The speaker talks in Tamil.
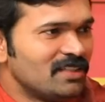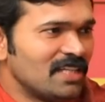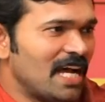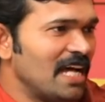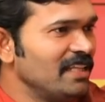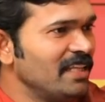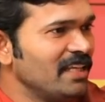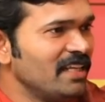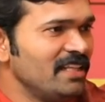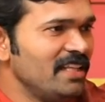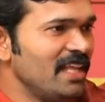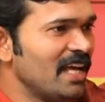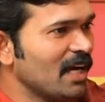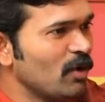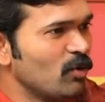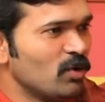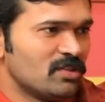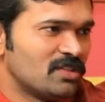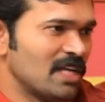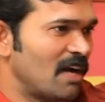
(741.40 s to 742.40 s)
சாதிய
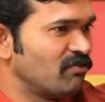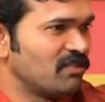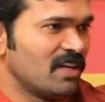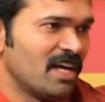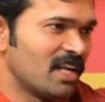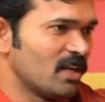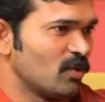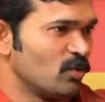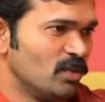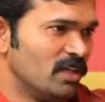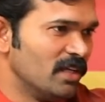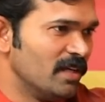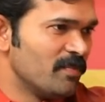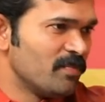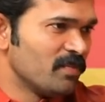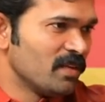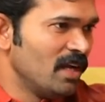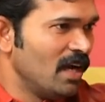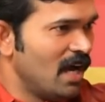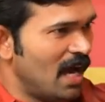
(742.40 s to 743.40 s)
ரீதியாக ஒரு சாப்ட்காரர் உண்டு
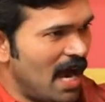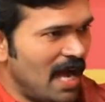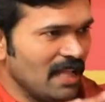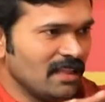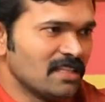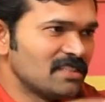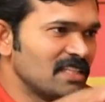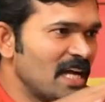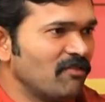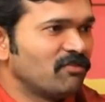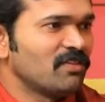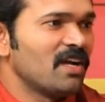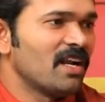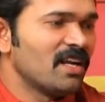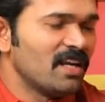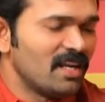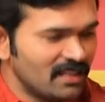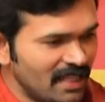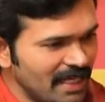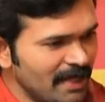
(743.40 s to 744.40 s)
சரி அந்த சாஃப்ட்
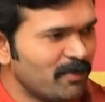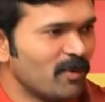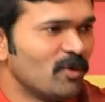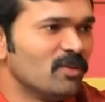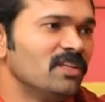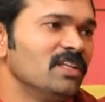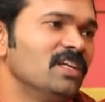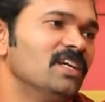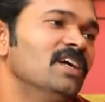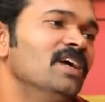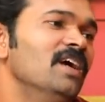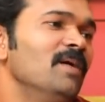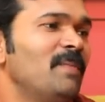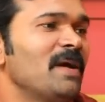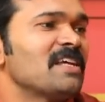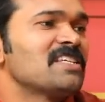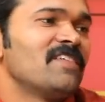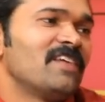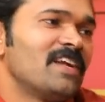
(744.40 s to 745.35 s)
தான் இப்போ வந்து பேச